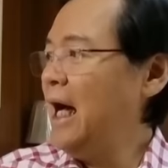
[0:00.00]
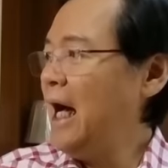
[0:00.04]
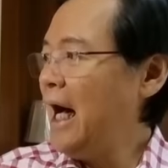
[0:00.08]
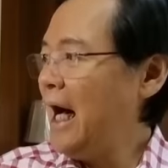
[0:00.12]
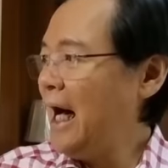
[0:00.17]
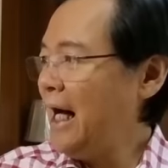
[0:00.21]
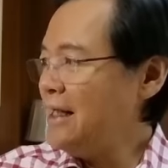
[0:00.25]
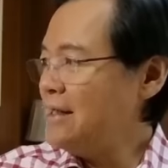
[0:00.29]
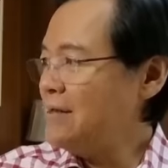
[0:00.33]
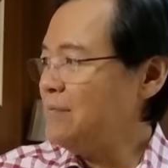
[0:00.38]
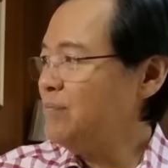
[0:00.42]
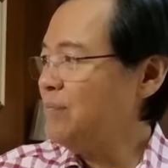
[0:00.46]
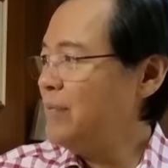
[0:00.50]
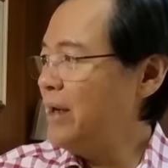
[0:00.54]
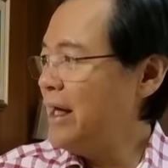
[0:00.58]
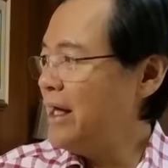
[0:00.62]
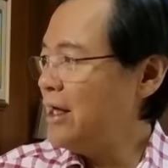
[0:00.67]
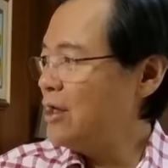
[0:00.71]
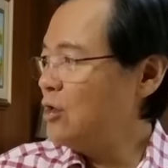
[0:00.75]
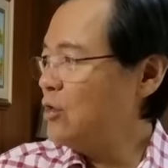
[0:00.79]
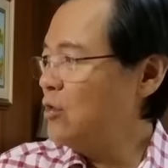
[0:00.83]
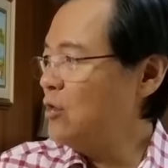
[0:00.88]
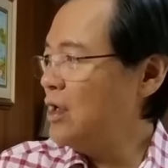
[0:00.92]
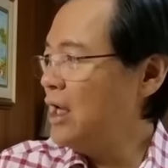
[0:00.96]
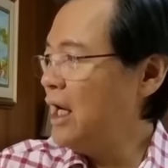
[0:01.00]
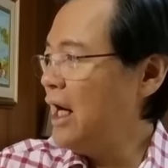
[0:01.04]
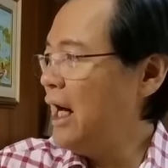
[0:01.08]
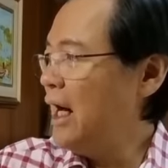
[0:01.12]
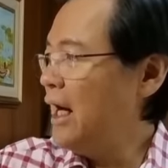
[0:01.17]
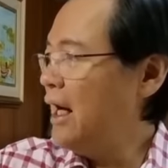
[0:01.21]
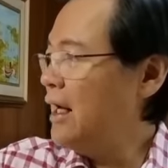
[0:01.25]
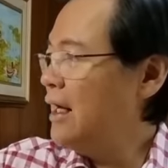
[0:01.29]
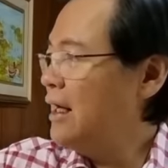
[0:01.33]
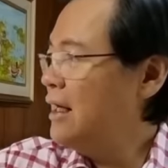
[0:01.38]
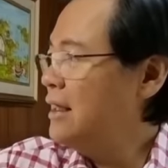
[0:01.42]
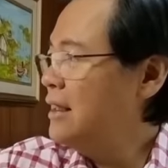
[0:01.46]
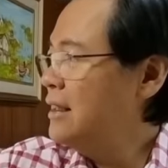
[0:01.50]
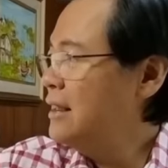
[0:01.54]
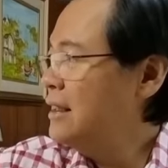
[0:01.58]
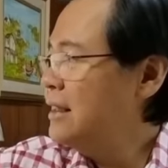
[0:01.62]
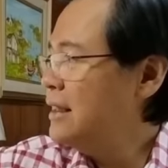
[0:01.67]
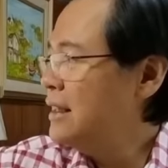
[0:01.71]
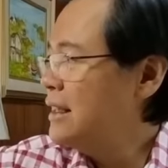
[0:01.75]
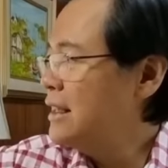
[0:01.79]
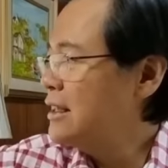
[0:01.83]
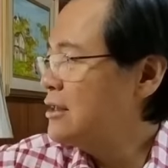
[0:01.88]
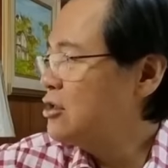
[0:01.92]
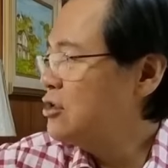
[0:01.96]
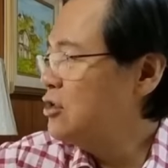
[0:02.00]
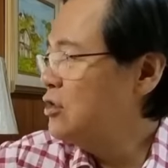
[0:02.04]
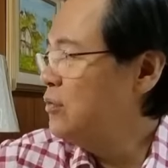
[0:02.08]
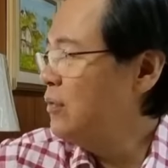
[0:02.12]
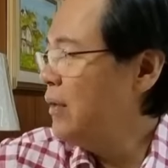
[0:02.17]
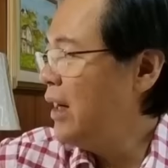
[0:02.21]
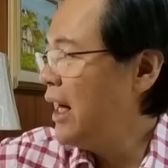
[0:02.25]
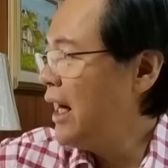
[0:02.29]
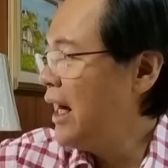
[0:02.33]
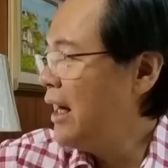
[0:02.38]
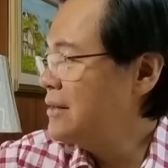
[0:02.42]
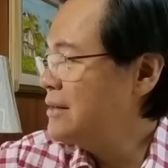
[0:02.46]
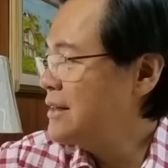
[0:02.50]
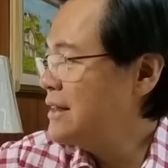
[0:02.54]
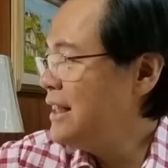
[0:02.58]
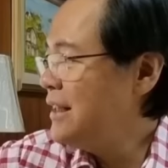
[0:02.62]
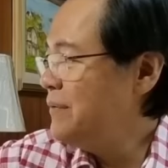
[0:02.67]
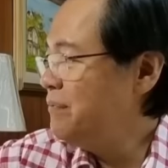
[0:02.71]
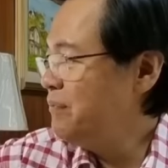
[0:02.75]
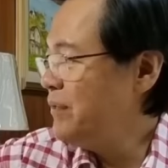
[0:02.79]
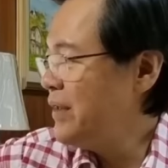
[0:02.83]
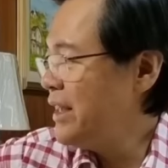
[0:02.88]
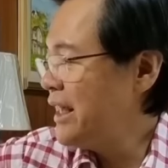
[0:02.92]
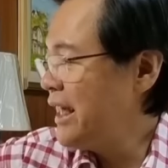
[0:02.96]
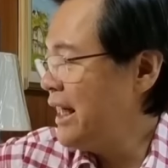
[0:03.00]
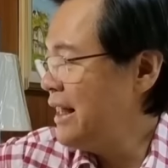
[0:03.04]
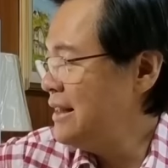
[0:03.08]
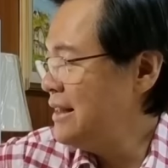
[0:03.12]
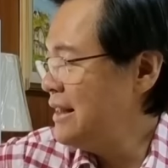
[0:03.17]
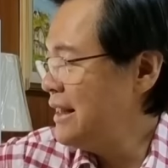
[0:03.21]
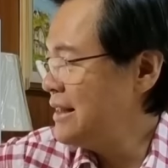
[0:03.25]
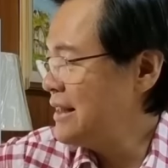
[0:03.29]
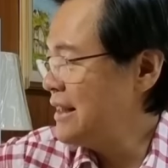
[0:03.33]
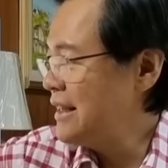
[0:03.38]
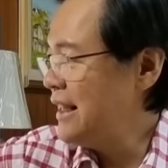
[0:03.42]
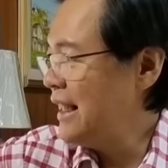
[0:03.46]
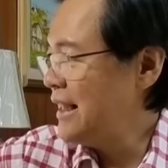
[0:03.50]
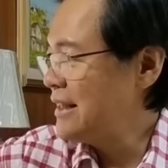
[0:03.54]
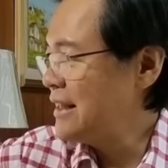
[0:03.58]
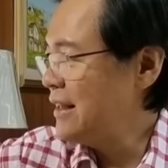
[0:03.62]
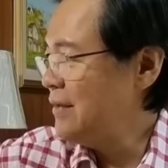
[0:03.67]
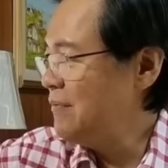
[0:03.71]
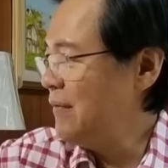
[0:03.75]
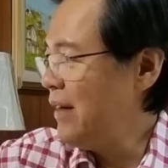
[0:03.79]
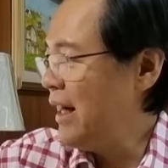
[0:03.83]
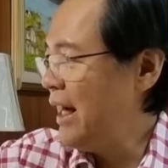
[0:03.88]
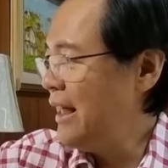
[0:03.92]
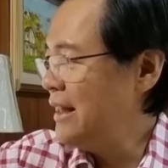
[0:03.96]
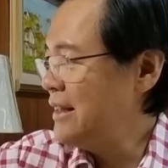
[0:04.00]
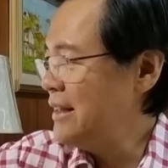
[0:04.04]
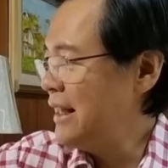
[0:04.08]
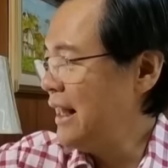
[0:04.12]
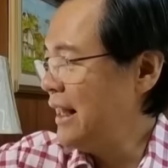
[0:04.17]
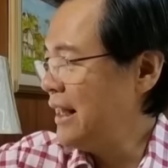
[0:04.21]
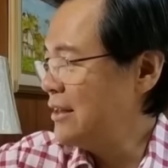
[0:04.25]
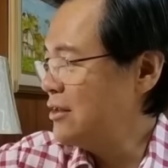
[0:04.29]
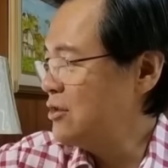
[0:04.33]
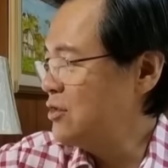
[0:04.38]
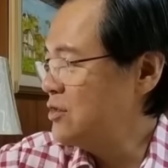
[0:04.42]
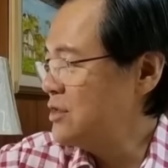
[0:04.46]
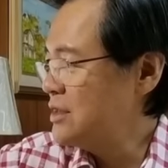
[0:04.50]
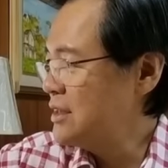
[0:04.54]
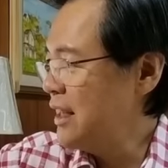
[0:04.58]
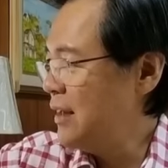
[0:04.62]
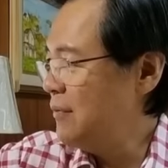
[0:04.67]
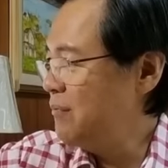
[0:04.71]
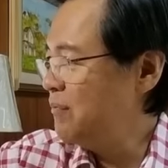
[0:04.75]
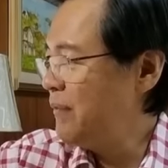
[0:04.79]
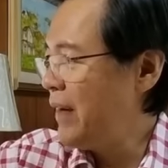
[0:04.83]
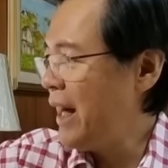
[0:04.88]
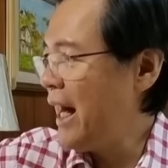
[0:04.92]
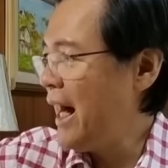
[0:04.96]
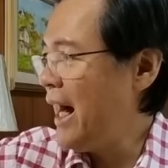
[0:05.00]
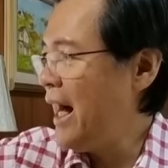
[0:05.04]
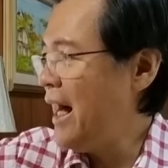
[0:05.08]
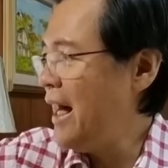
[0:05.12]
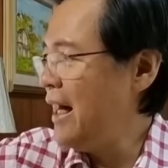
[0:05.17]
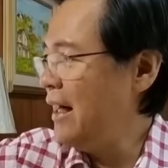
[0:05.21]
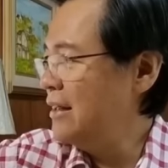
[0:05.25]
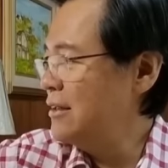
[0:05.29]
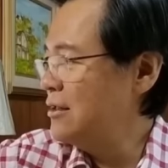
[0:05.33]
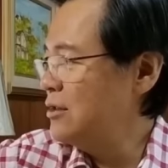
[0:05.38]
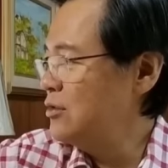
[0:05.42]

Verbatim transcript: at merong ngang itong mga typical na tinatamaan like yung sa paa,